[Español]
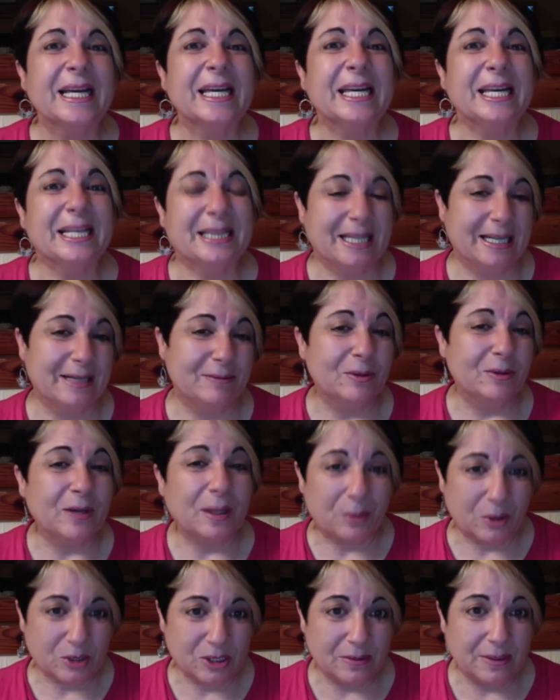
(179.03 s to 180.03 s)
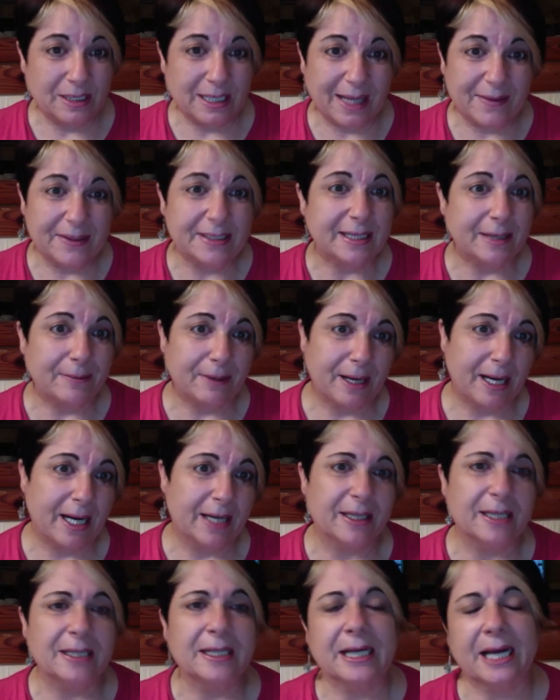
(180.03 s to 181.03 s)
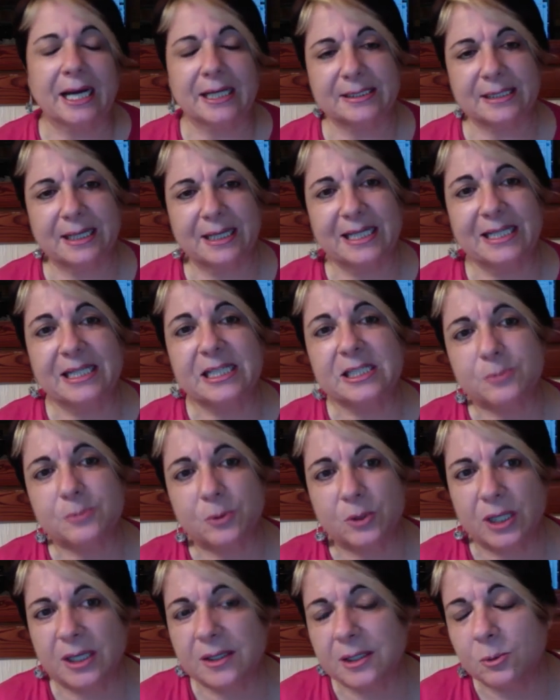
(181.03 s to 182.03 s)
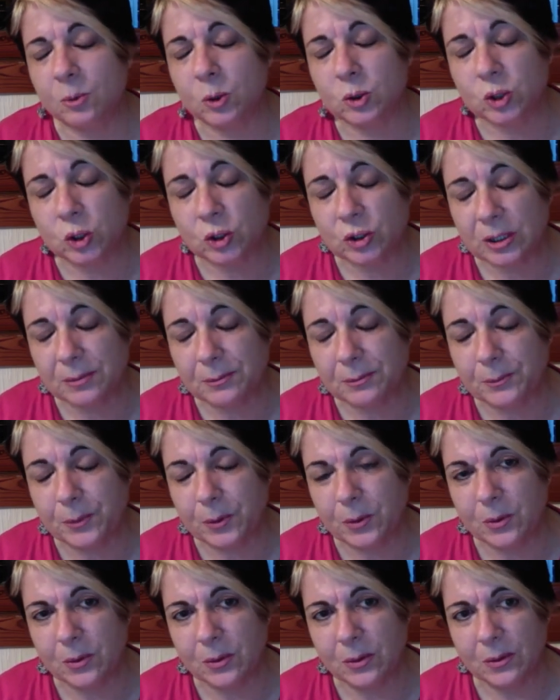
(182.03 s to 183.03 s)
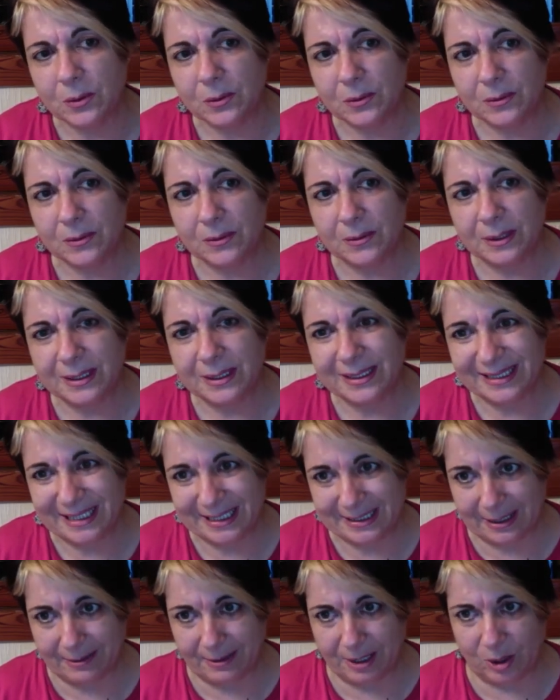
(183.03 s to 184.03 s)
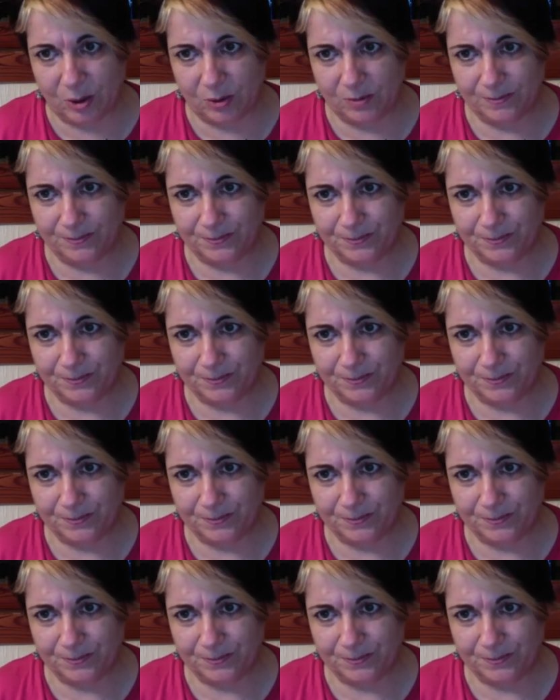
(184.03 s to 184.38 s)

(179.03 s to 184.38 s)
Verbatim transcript: Y tenemos la posibilidad de trabajar desde casa y disponer de nuestro tiempo de trabajo.